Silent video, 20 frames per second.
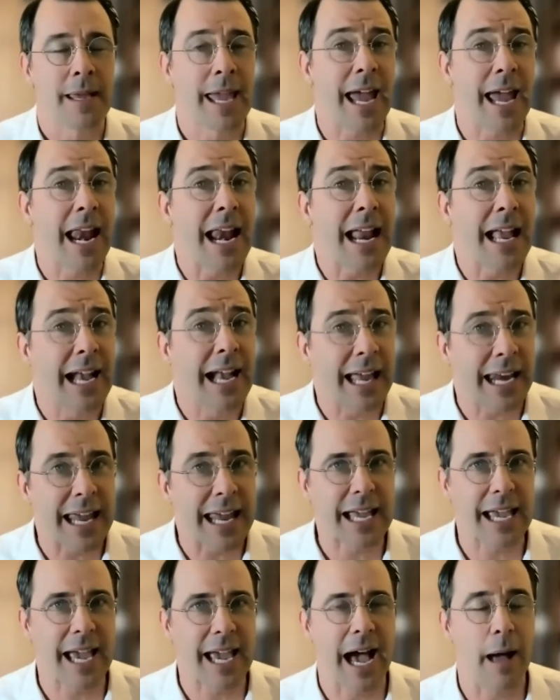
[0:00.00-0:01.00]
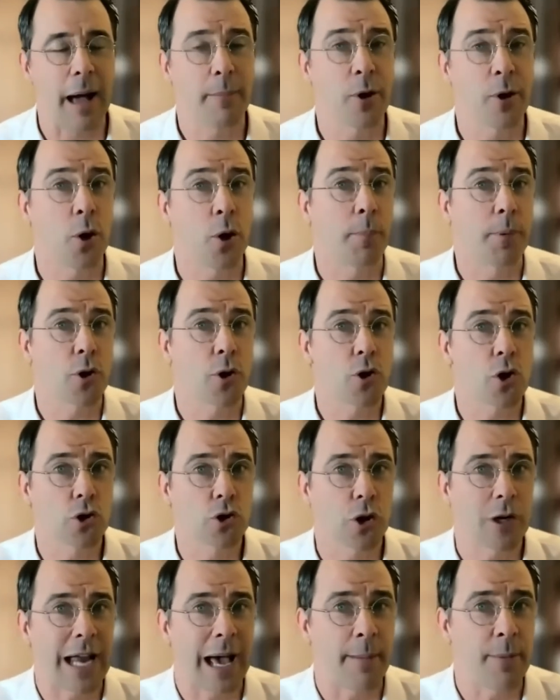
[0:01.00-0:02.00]
que él cree que es amigo, pero no
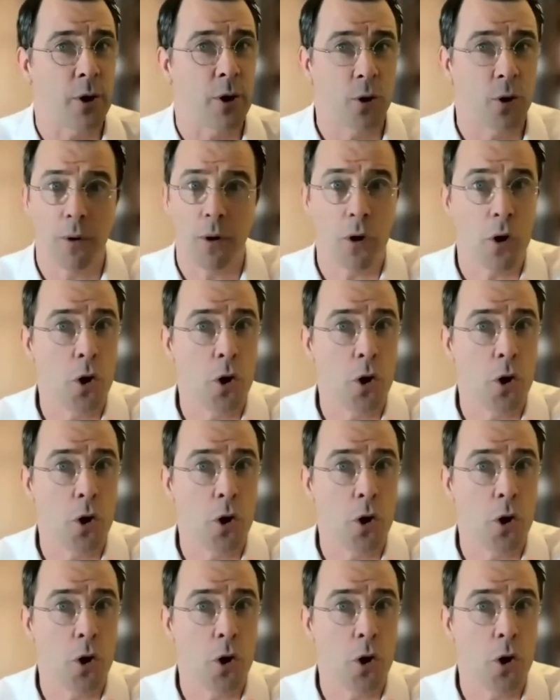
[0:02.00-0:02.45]
son amigos.